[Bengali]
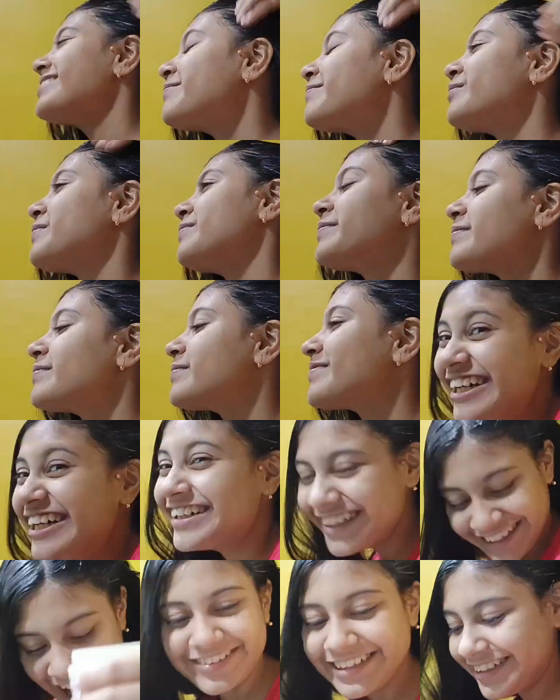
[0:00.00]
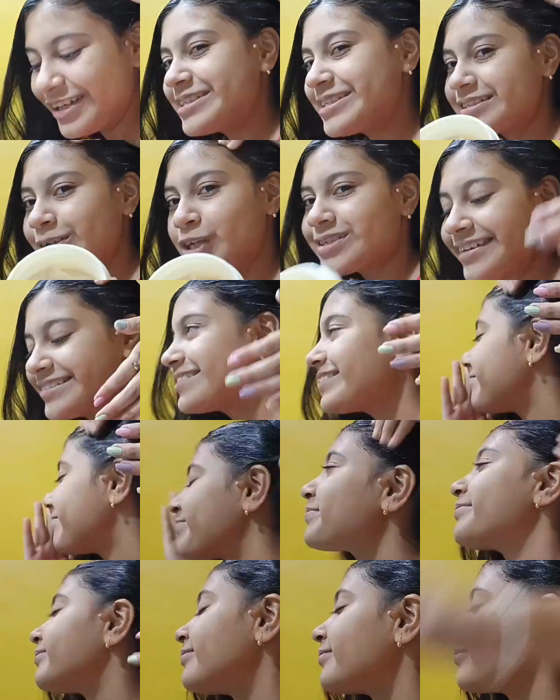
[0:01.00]
মানে আমার মেয়ের তো চুলটা একটু
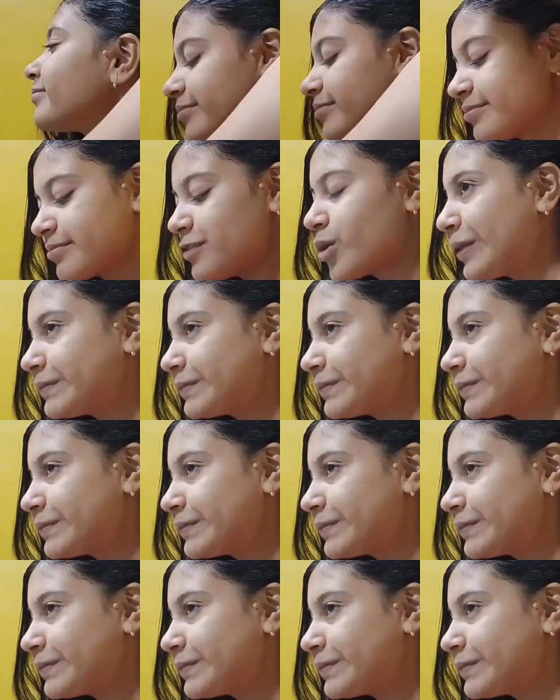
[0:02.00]
বড়ই তো তার জন্য